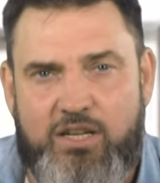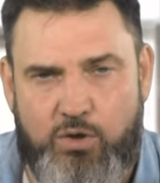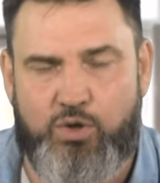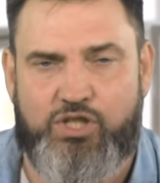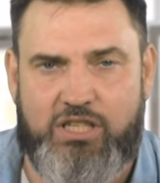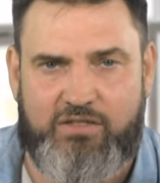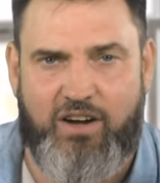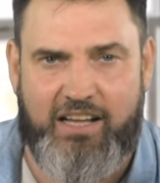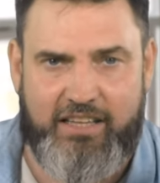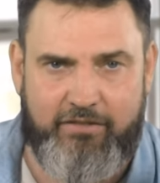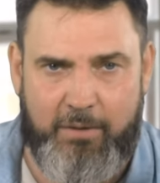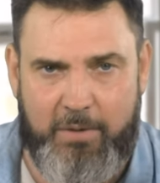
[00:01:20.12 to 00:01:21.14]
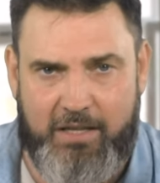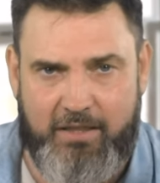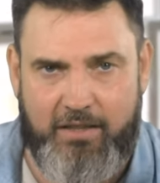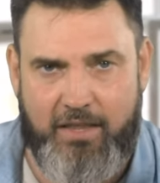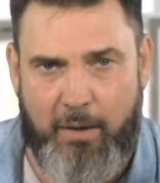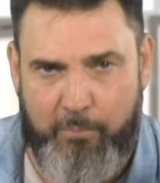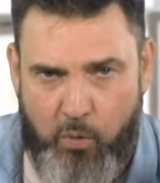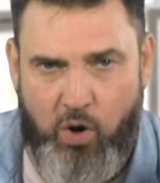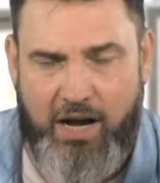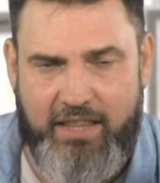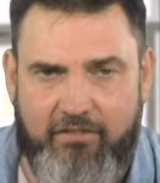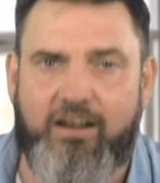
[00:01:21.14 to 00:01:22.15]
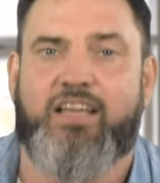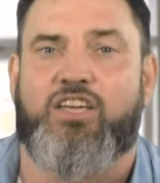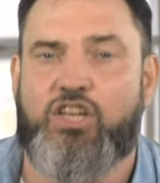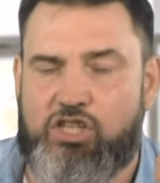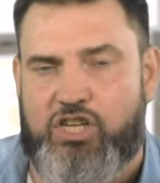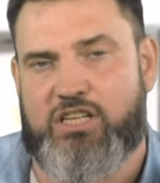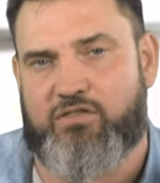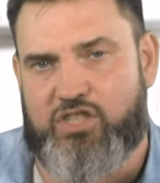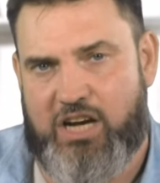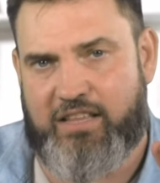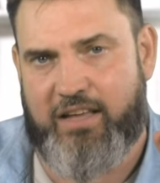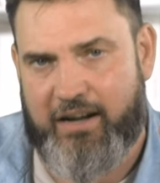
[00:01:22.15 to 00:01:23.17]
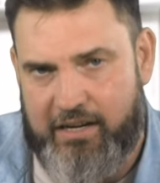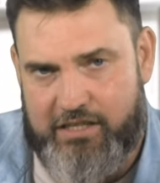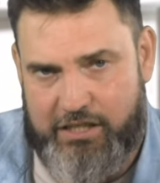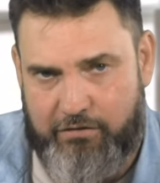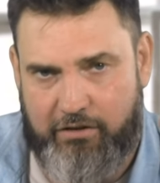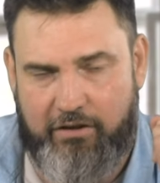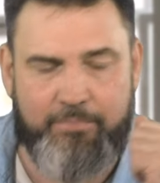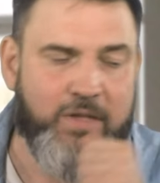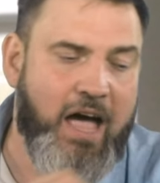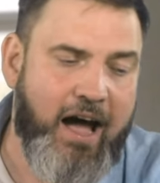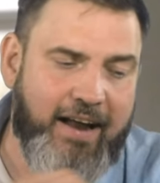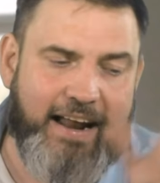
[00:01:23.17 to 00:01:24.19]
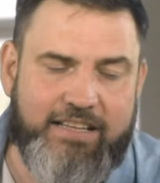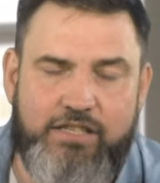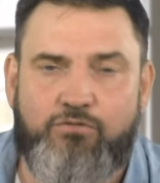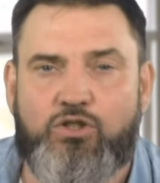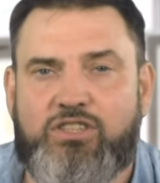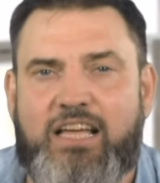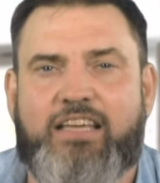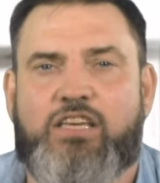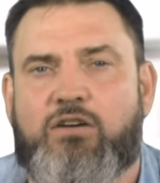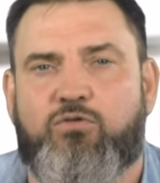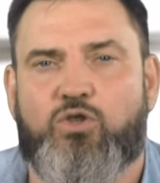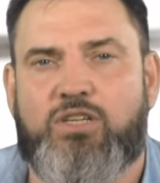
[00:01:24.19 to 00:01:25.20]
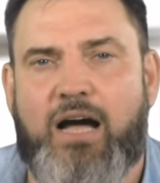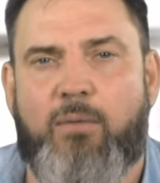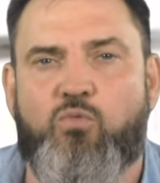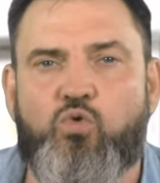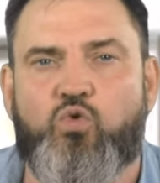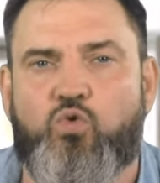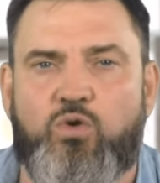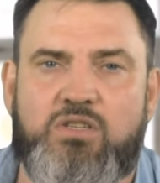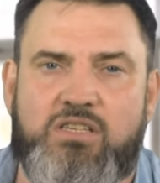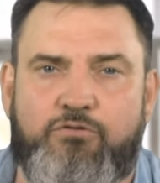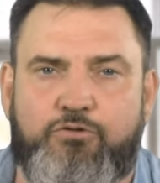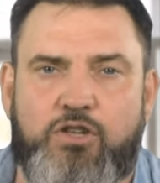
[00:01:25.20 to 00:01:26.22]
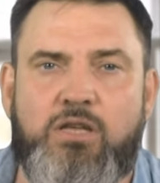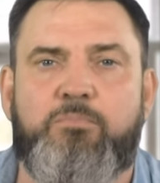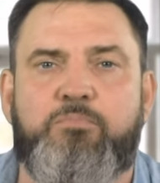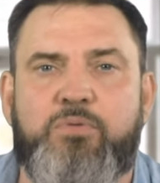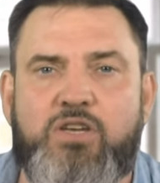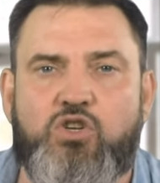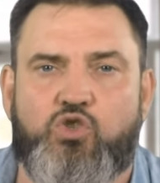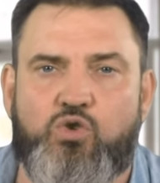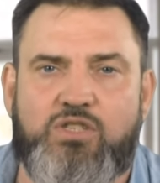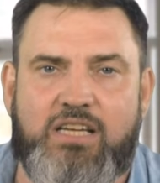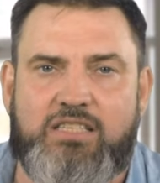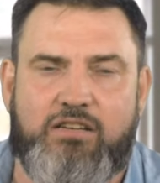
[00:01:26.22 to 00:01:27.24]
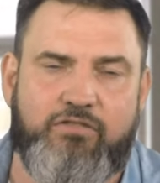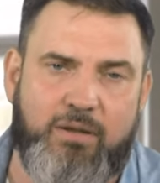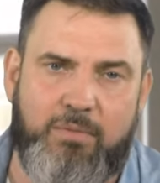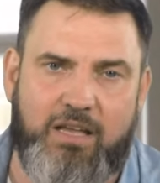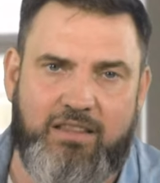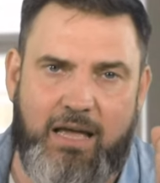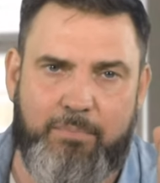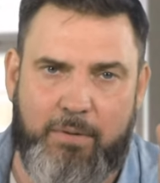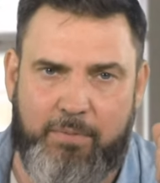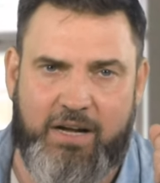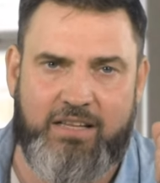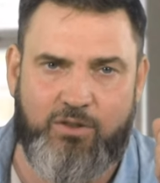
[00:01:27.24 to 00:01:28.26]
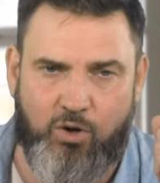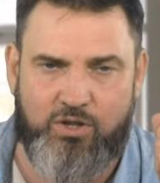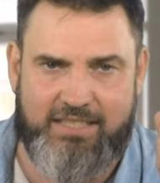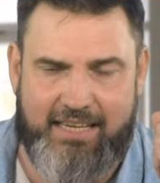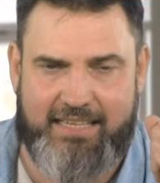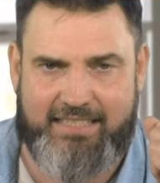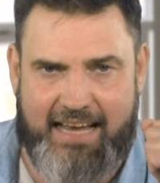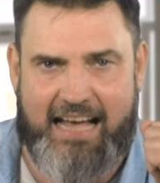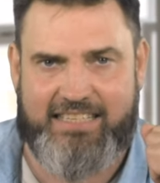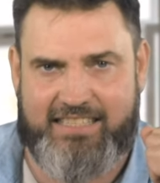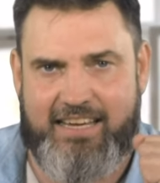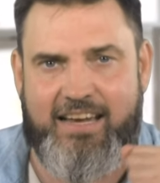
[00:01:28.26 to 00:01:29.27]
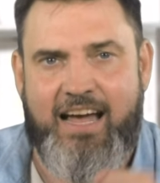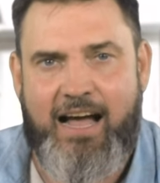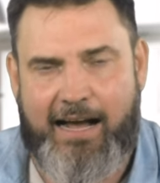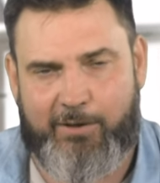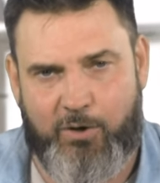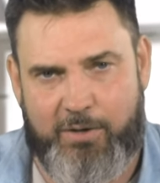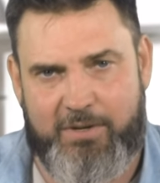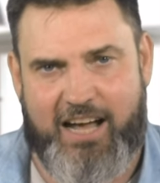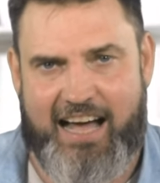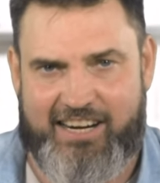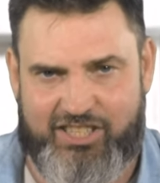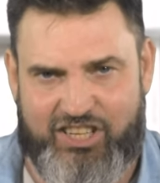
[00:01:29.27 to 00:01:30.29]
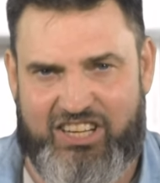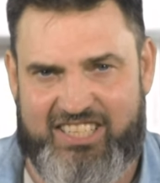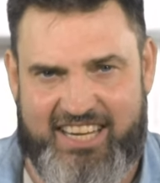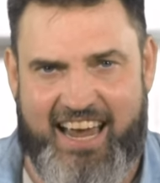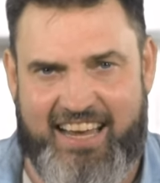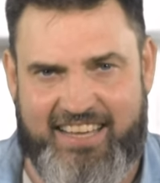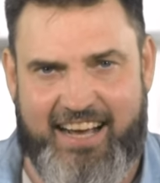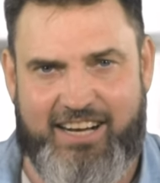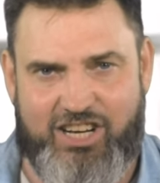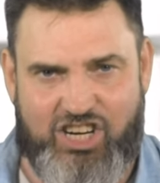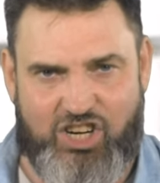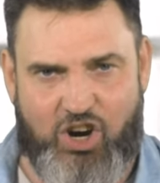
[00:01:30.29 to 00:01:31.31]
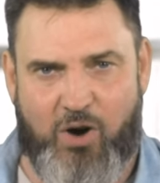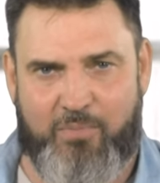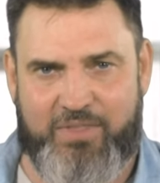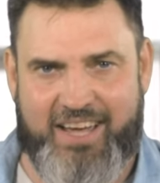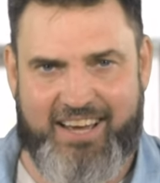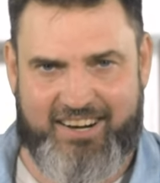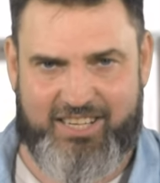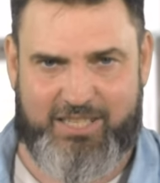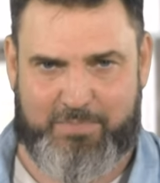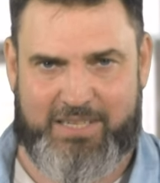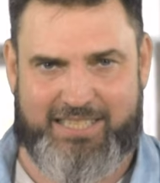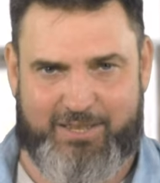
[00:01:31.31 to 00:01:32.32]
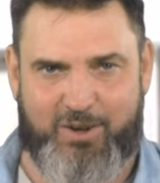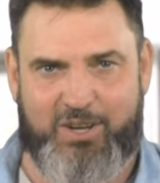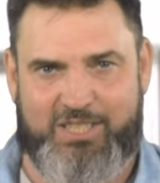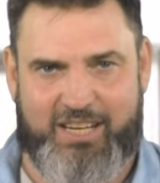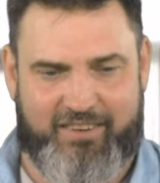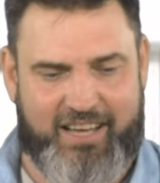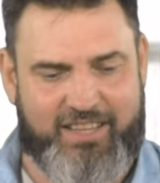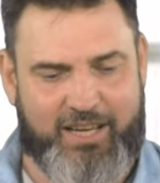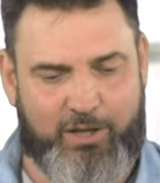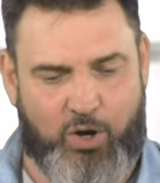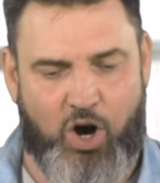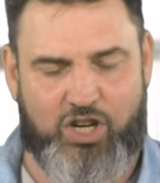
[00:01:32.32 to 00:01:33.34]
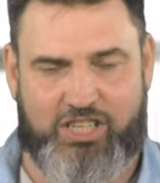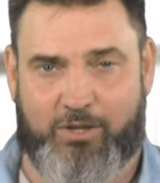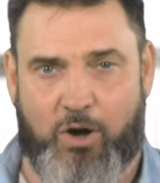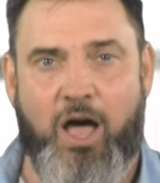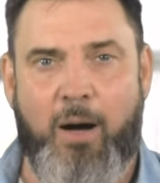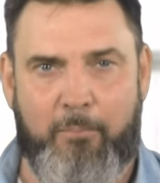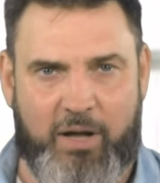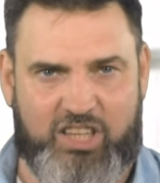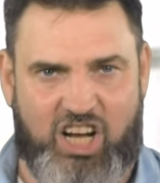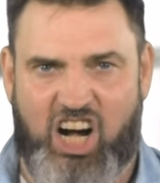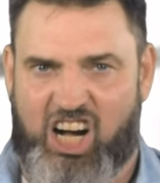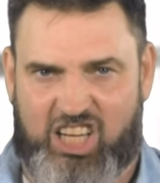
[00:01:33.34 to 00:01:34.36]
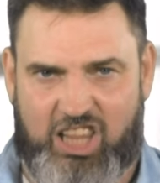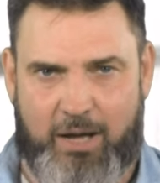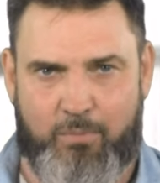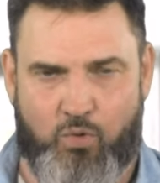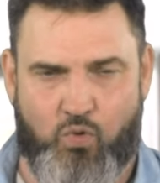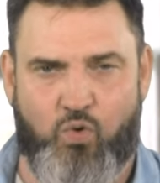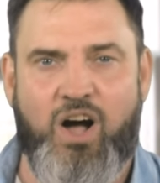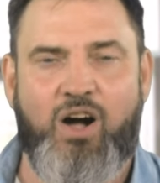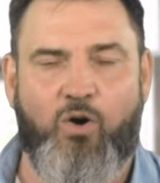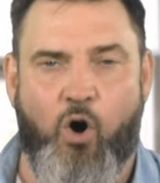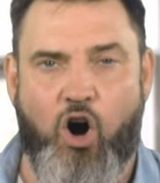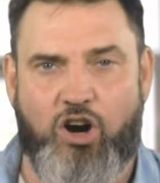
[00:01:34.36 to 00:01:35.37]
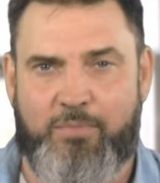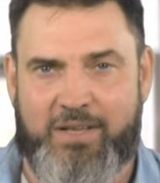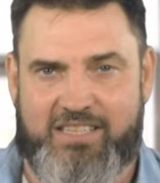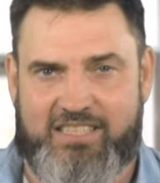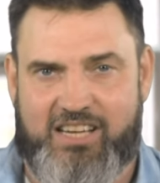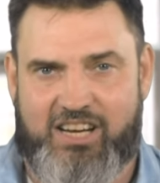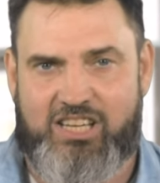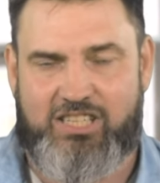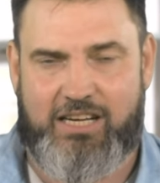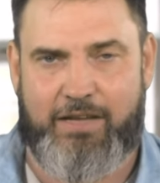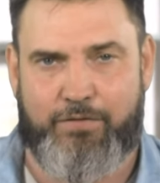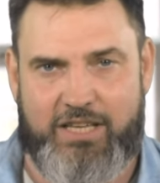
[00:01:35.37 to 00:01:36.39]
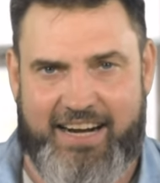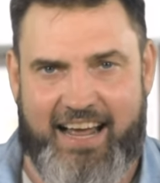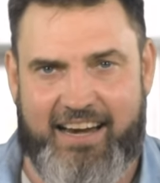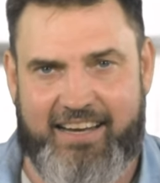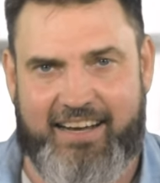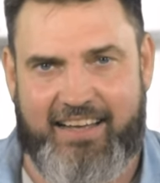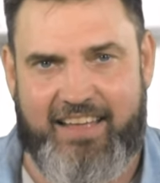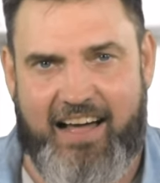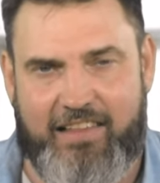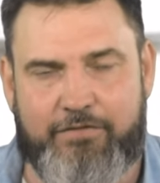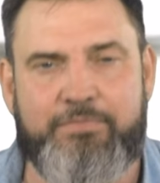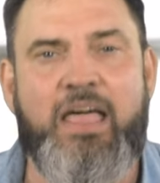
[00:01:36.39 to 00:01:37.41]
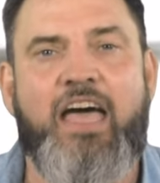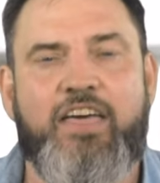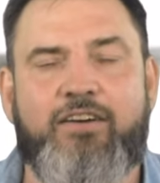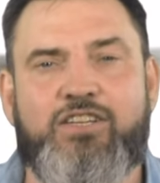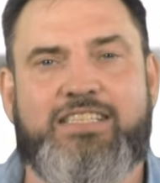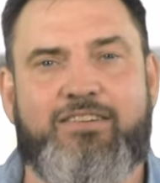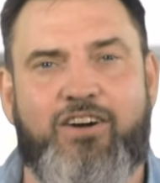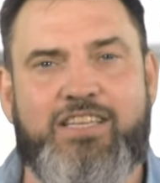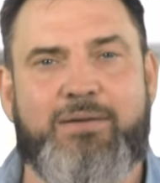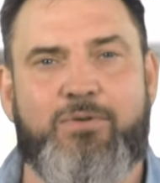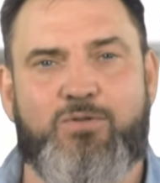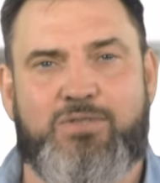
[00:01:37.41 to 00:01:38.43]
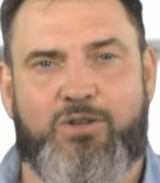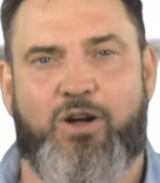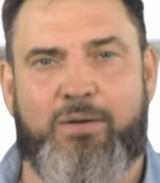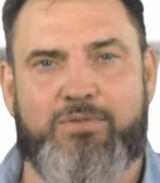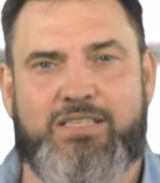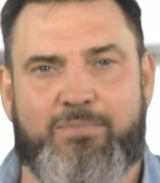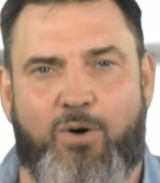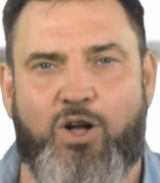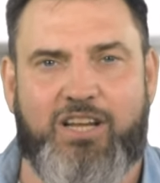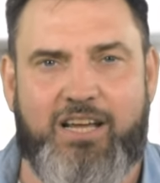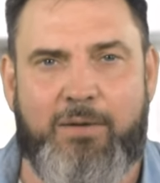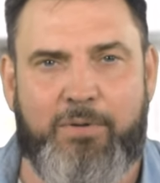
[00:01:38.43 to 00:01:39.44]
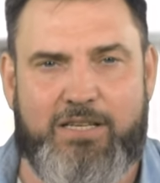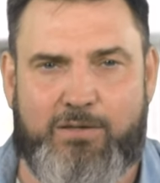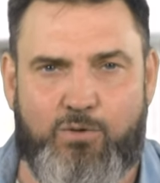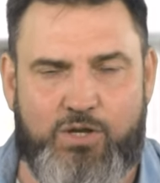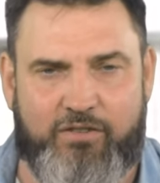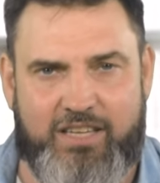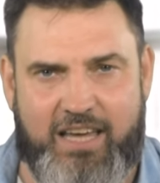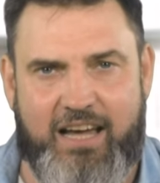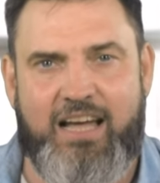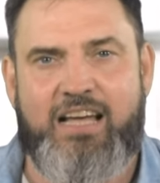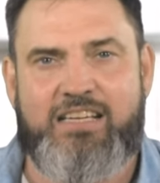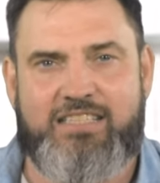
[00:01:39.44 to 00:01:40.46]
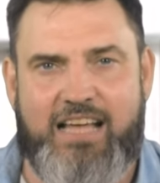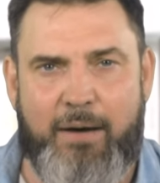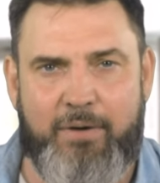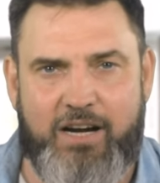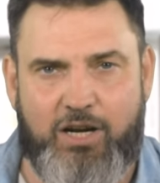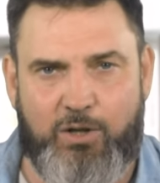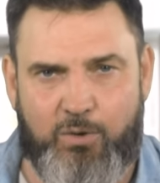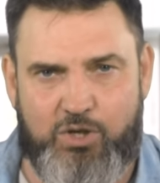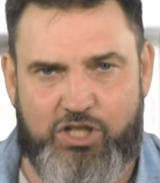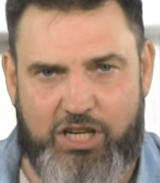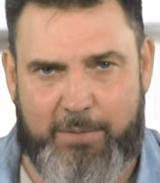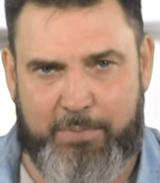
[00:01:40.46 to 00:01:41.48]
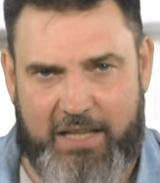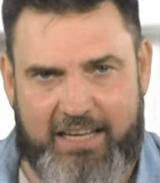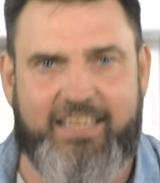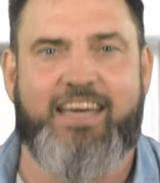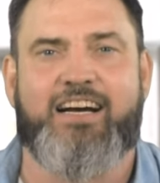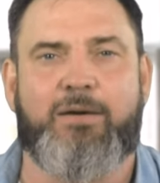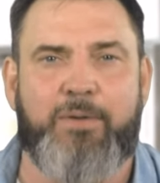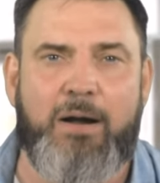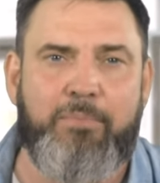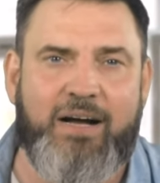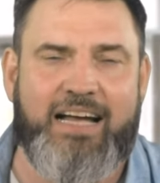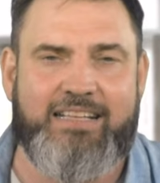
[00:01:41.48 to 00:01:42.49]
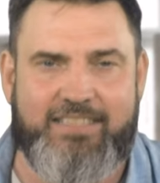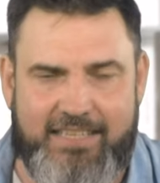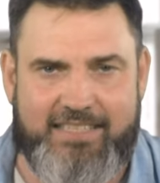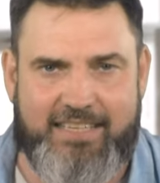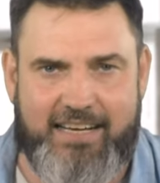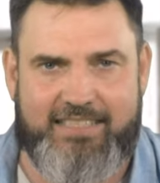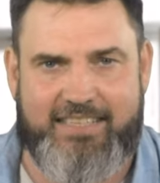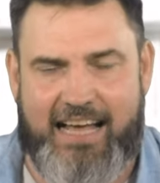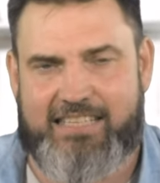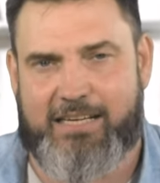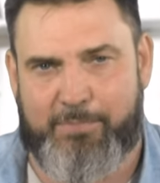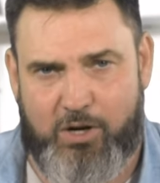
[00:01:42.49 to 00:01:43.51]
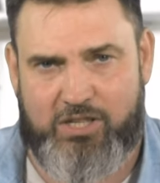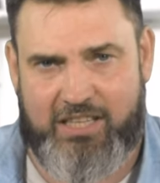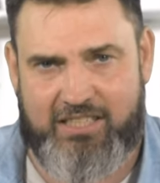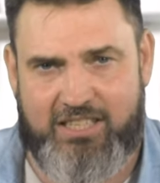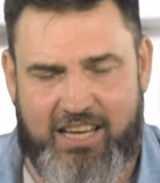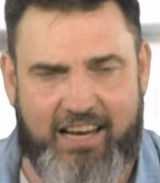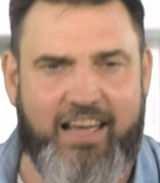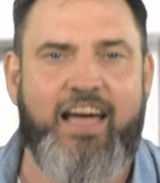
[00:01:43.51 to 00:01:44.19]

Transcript: существа одновременно напуганного и чрезвычайно агрессивного. Ради вот таких вот гомункулусов и пишутся современные пропагандонские сказки, которыми каждый день огромный рас с деревянной ложкой, такой, под хохлому, кормят зрителей федеральных каналов. И вот сегодня мы устроим смотр и прослушивание самых лучших плохих пропагандистских сказок прошлой недели.